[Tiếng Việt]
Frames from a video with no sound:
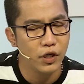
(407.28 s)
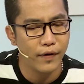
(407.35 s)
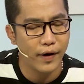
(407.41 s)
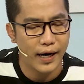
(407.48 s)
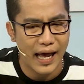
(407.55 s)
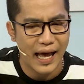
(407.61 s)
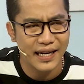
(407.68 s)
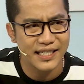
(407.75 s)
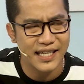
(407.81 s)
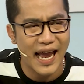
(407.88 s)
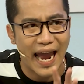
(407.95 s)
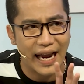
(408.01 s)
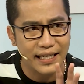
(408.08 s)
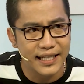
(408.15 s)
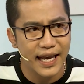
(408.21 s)
Như vậy là anh sẽ
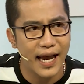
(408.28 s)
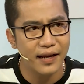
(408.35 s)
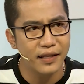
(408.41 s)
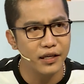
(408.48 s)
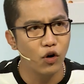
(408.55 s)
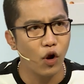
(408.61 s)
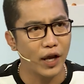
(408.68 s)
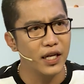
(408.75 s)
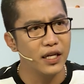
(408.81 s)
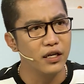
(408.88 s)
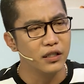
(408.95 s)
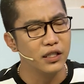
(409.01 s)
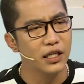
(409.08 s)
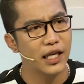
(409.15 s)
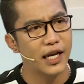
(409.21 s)
hạn chế những loại dinh
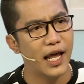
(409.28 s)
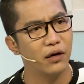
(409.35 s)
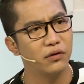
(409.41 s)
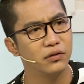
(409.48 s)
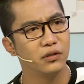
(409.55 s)
dưỡng như thế nào?